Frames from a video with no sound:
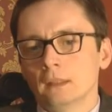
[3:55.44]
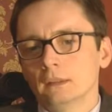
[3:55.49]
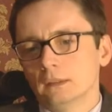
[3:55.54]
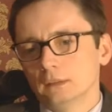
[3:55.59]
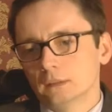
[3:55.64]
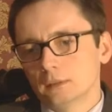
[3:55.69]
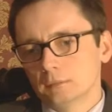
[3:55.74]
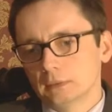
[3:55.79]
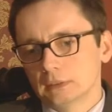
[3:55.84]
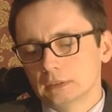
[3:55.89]

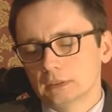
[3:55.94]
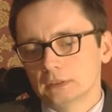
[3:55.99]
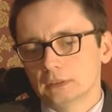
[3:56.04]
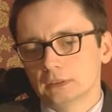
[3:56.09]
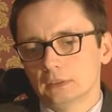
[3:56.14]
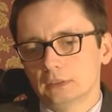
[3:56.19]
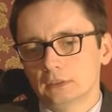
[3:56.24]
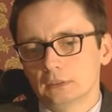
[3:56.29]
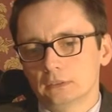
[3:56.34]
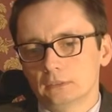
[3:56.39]
Natomiast
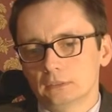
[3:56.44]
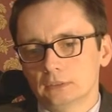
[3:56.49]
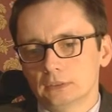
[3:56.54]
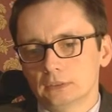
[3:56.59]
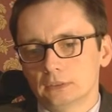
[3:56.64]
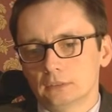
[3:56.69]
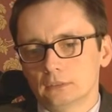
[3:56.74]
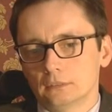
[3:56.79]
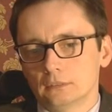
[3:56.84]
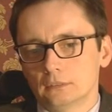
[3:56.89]
jeżeli
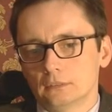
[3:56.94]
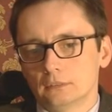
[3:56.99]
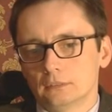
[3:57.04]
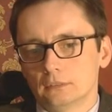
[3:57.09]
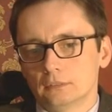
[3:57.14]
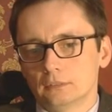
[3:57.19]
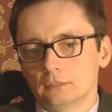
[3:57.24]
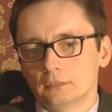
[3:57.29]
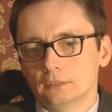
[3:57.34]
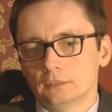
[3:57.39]
chodzi
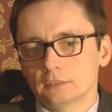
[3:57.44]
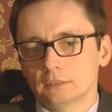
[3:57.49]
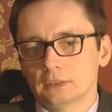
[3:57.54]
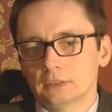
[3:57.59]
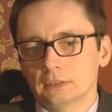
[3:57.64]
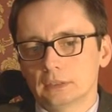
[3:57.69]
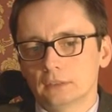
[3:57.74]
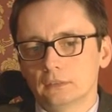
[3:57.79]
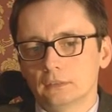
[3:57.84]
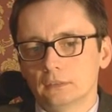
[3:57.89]
o
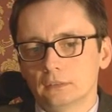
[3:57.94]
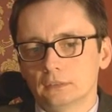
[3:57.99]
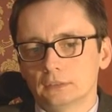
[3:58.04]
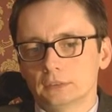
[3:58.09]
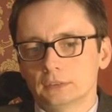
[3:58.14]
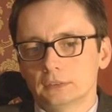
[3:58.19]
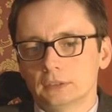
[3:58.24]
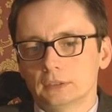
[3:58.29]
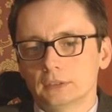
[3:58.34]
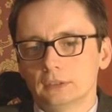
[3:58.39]
wnioski
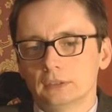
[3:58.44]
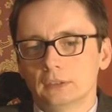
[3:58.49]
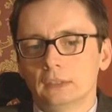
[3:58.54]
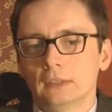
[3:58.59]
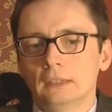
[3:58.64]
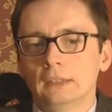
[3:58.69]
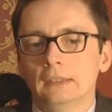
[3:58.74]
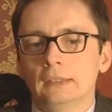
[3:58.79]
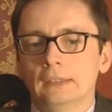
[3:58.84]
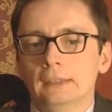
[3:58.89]
tegoroczne,
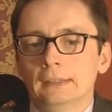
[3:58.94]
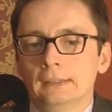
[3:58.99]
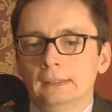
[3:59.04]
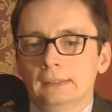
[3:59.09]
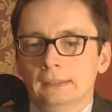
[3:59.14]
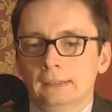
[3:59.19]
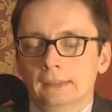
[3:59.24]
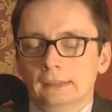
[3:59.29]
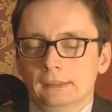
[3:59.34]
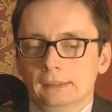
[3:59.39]

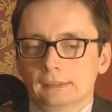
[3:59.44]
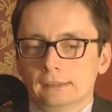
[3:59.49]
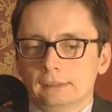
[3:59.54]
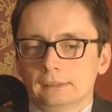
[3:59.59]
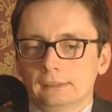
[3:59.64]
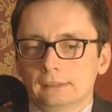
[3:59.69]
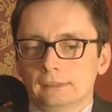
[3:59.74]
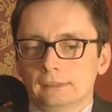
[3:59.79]
yy,